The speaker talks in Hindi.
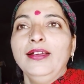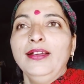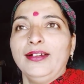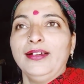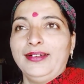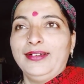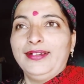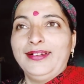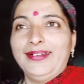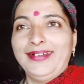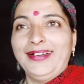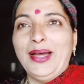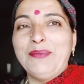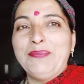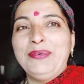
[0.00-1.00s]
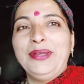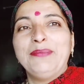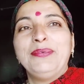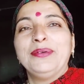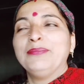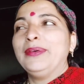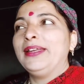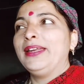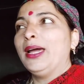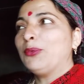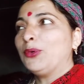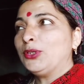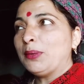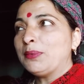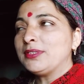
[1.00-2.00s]
आपने अभी मैंने
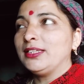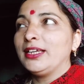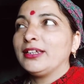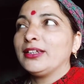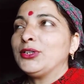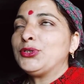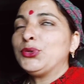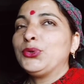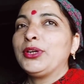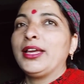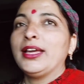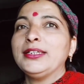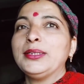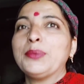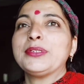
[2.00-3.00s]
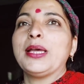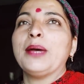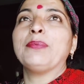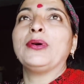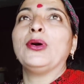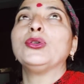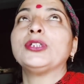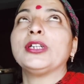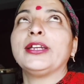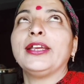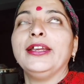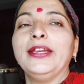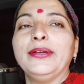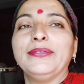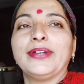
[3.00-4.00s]
आपको तब से देखना शुरू किया जब से आप कौशल
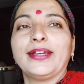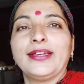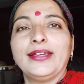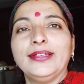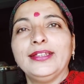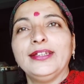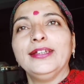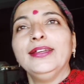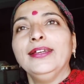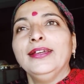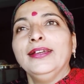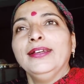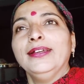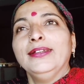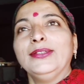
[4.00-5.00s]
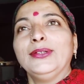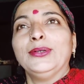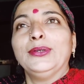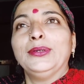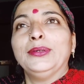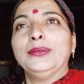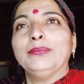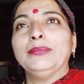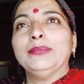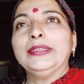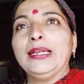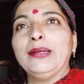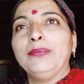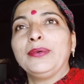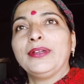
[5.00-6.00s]
के नेम रखी थी तो
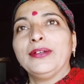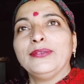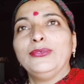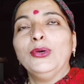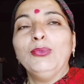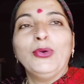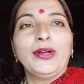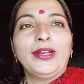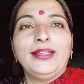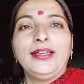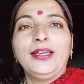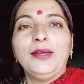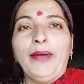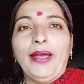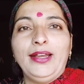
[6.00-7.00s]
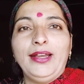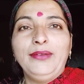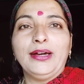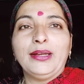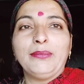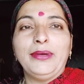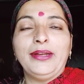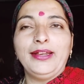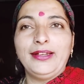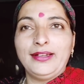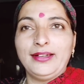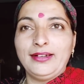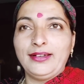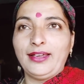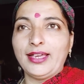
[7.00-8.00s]
मतलब वो बोल रही थी कि पहली बार मैंने
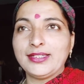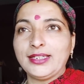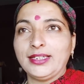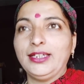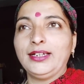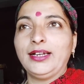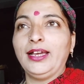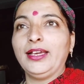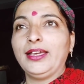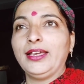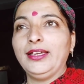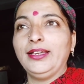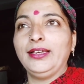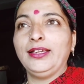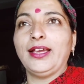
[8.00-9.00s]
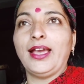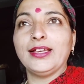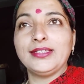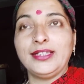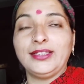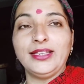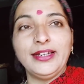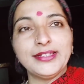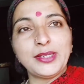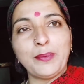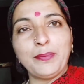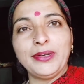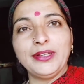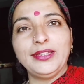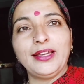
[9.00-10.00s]
ऐसा देखा है कि इतने
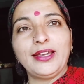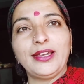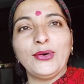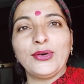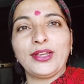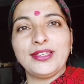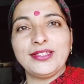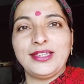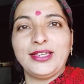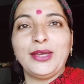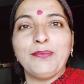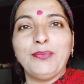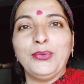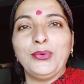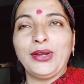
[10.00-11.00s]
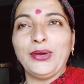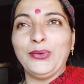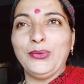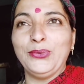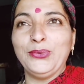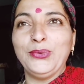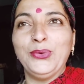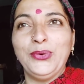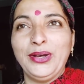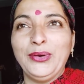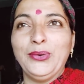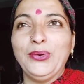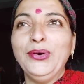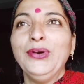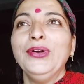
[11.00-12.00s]
सपने देखे और किसी के पूरे हों हुए
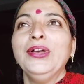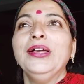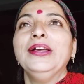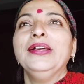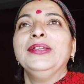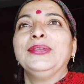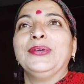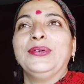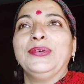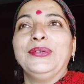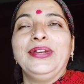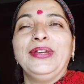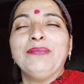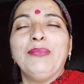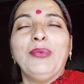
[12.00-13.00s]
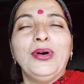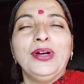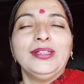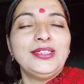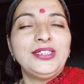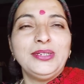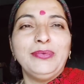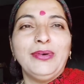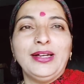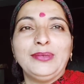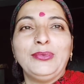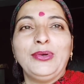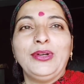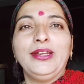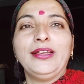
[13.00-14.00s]
हों तो उन्होंने एक बहुत अच्छी बात
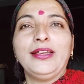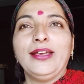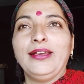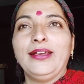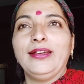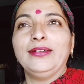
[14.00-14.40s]
बोली कि